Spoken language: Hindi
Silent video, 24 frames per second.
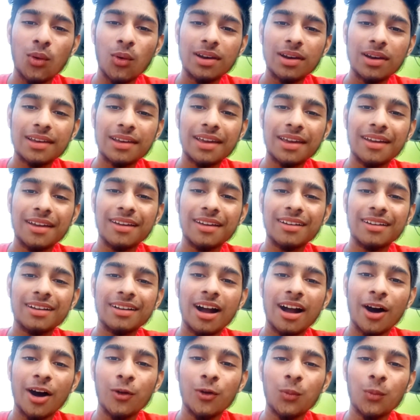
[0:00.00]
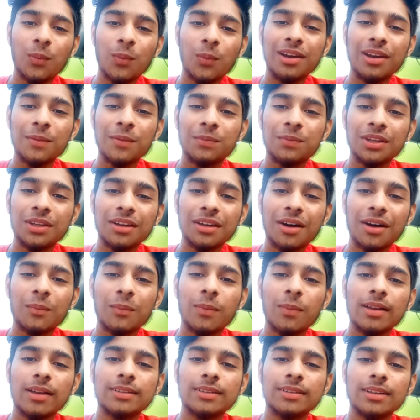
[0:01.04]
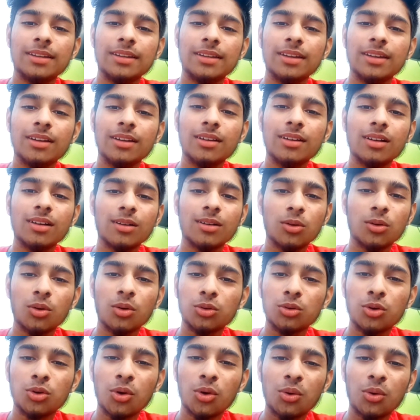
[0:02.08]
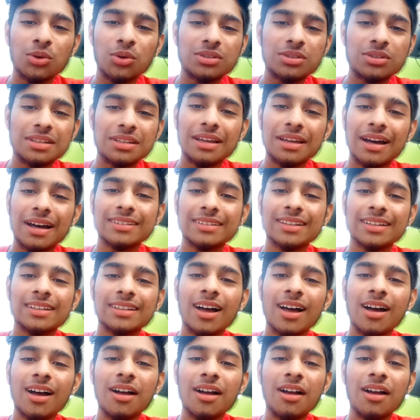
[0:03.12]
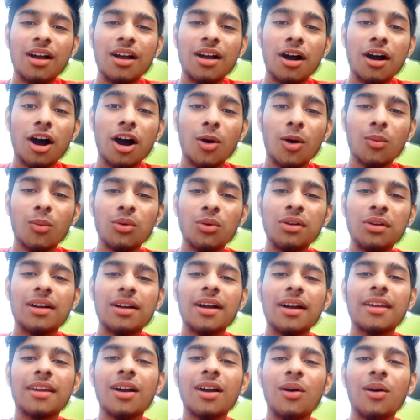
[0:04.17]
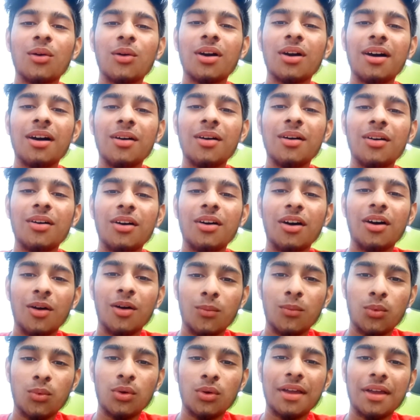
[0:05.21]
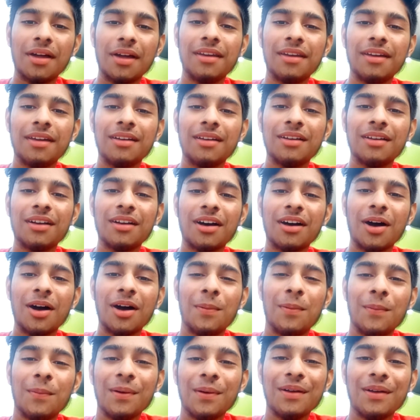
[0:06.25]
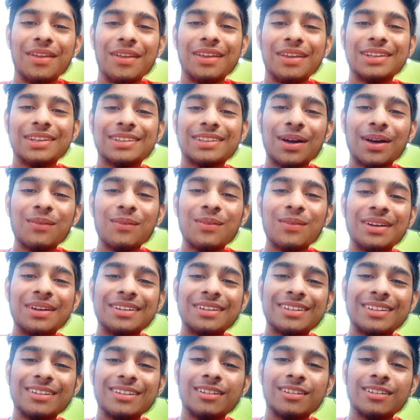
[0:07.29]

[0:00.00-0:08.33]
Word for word: बोल के गानों पे लिपसिंग कर पाते थे उनको कुछ नहीं आता था अब उनका क्या होगा अब वो जाने अब सब